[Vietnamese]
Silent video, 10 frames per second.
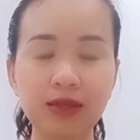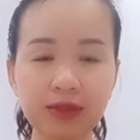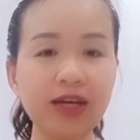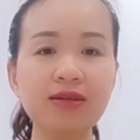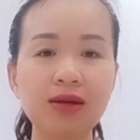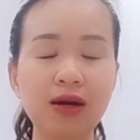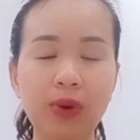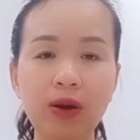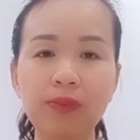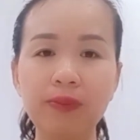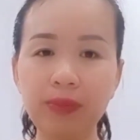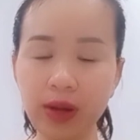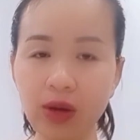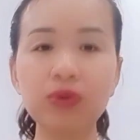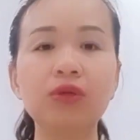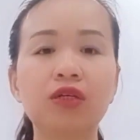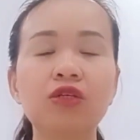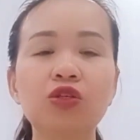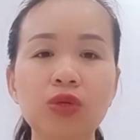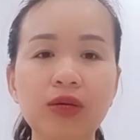những cái trường hợp đó đều được
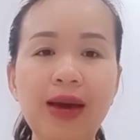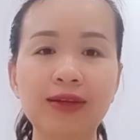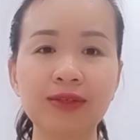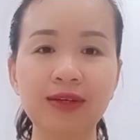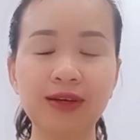sử dụng được các bạn